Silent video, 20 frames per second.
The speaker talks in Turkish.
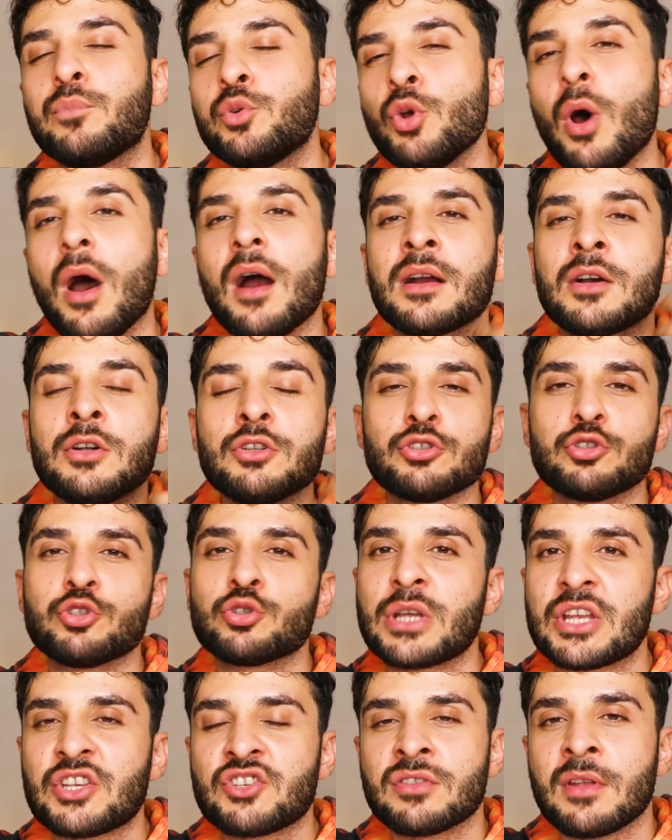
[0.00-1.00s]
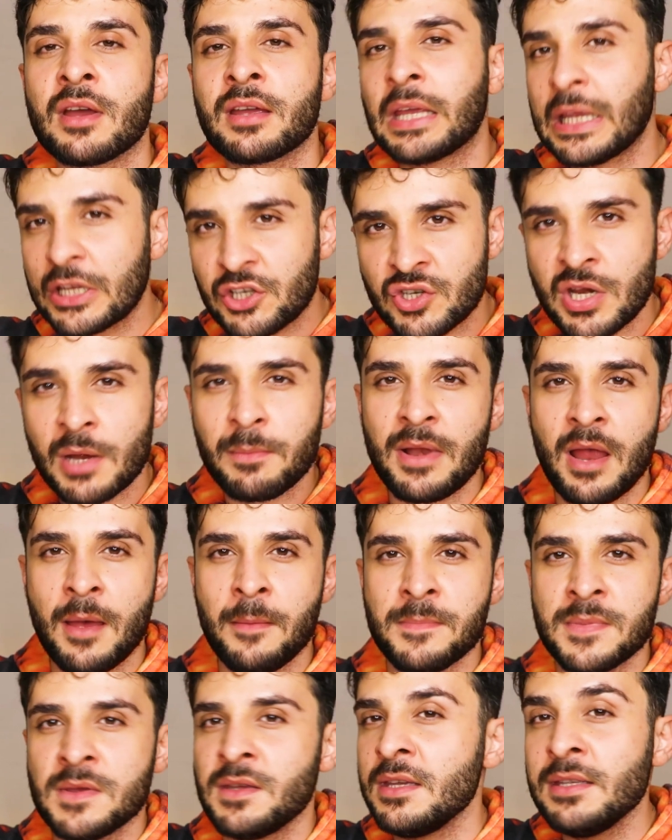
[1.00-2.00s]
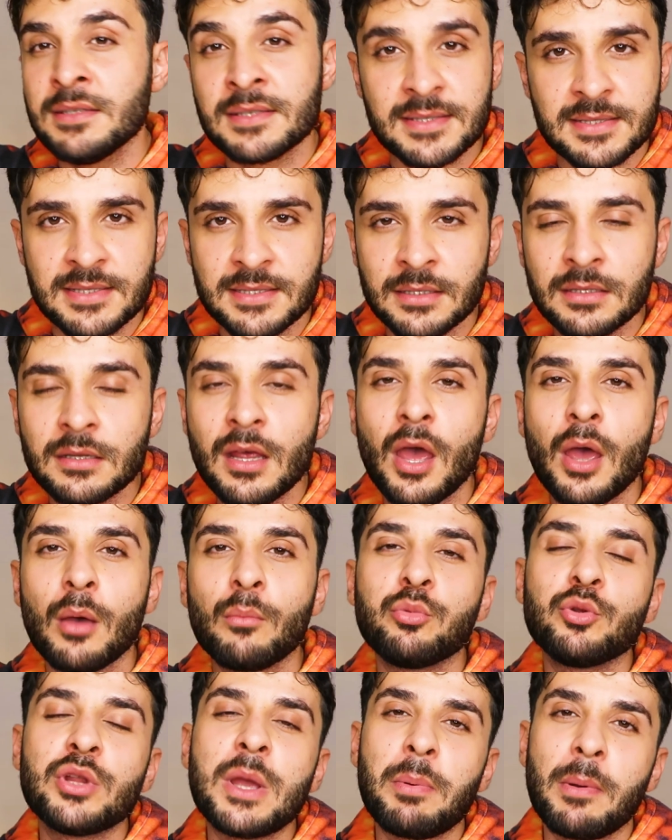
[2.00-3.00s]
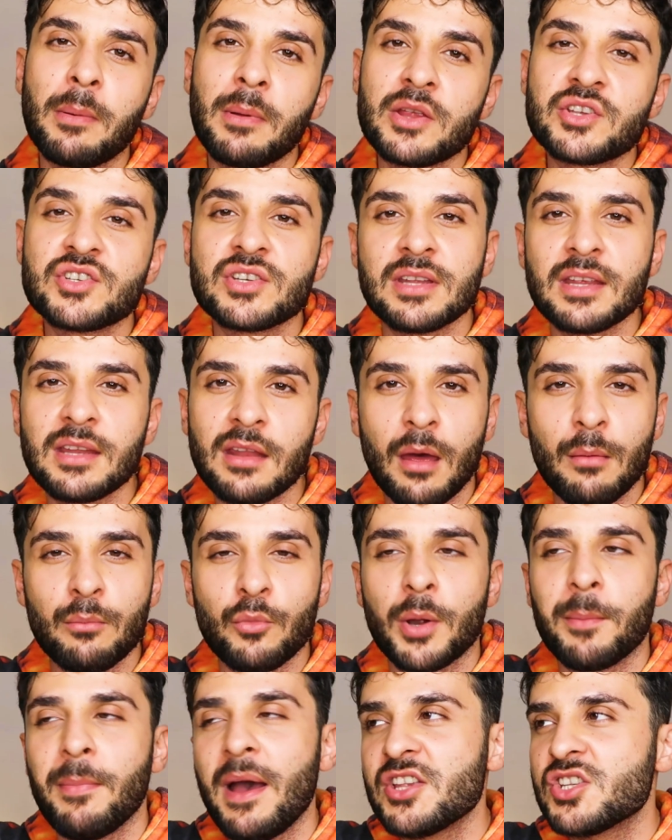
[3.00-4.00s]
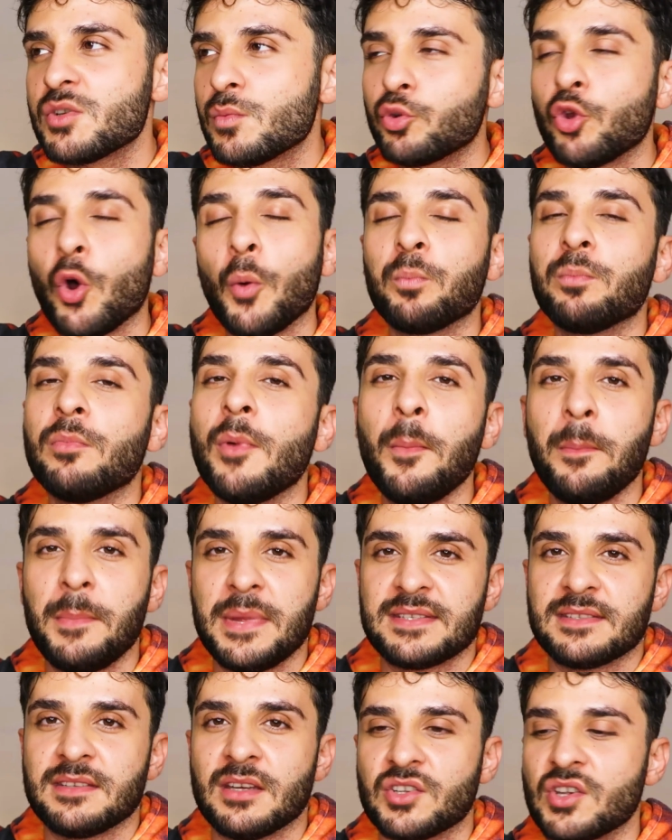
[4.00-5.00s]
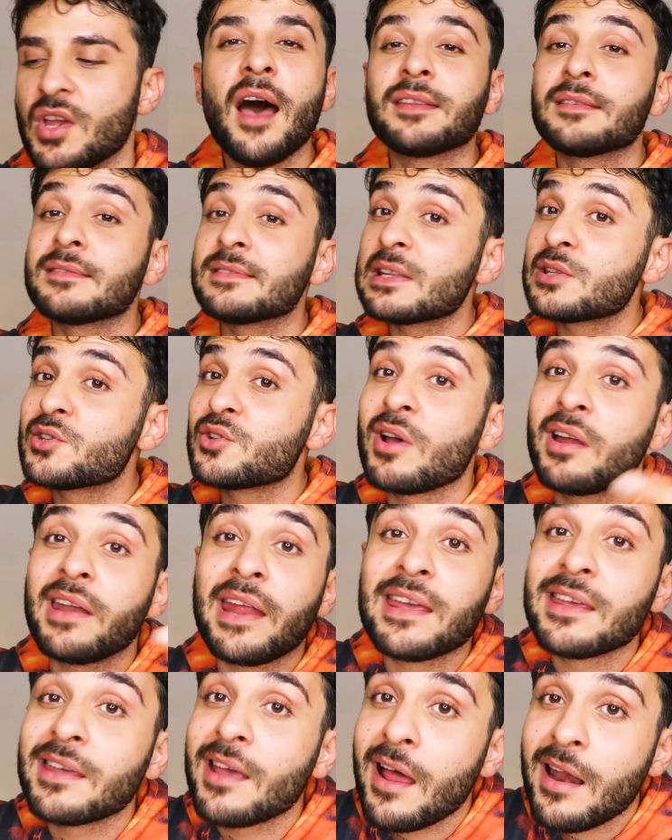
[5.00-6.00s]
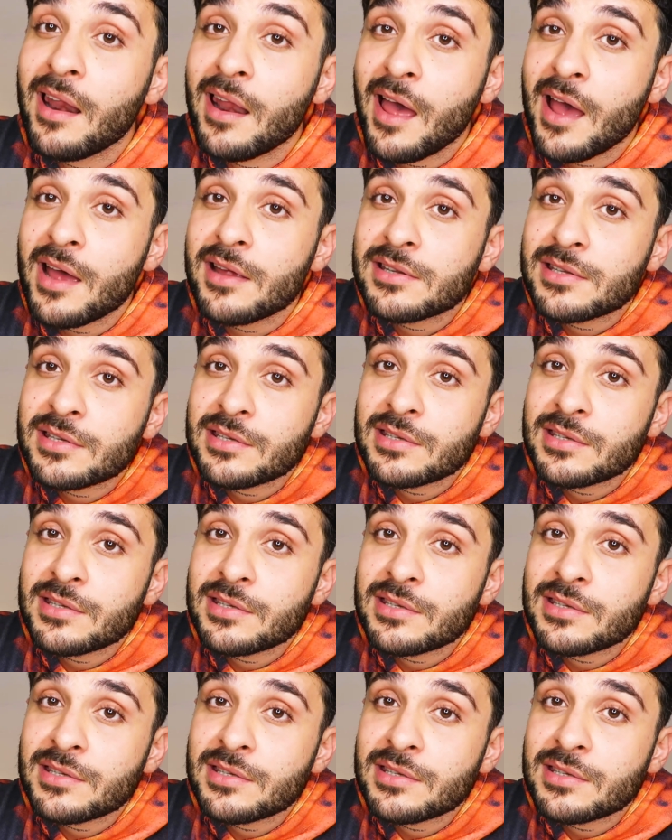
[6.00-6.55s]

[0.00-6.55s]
bunu akıl süzgecinden geçirebilen bir insanın bunu yapabileceğine inanmıyorum. Bence bu topluma bir mesaj. Hayatımıza çıkan engeller,